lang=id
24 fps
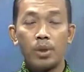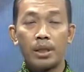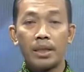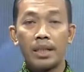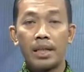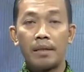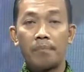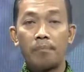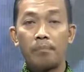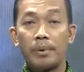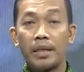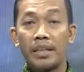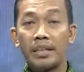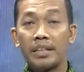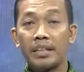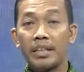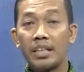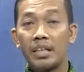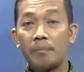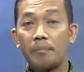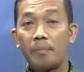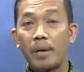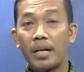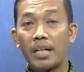buatan
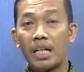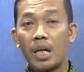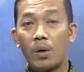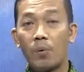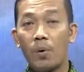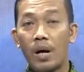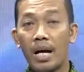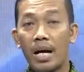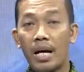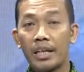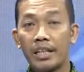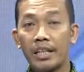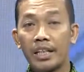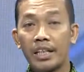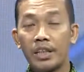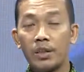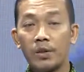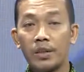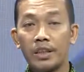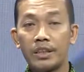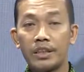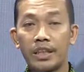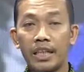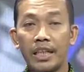PT Pandawa Agri
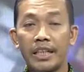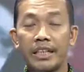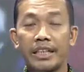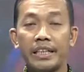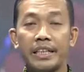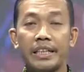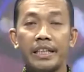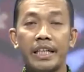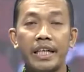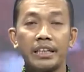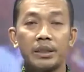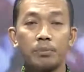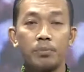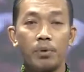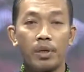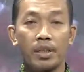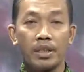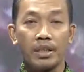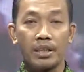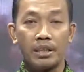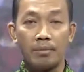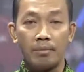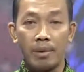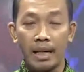Indonesia diekspor
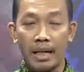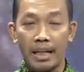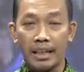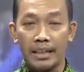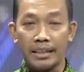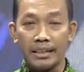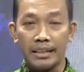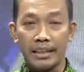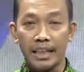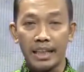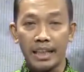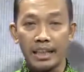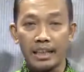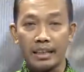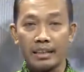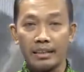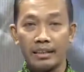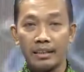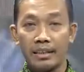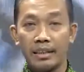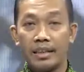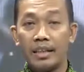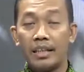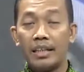ke Malaysia.
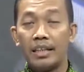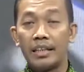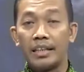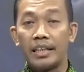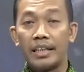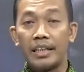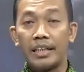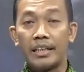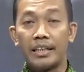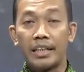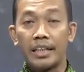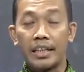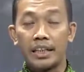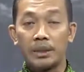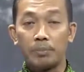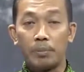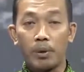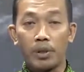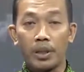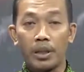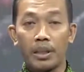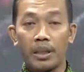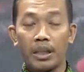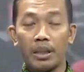Kegiatan
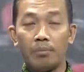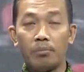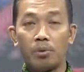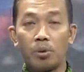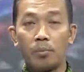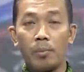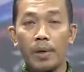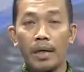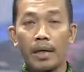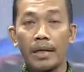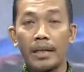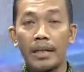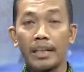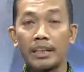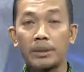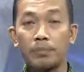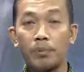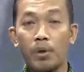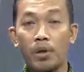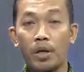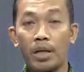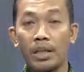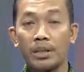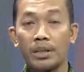ekspor ini merupakan ekspor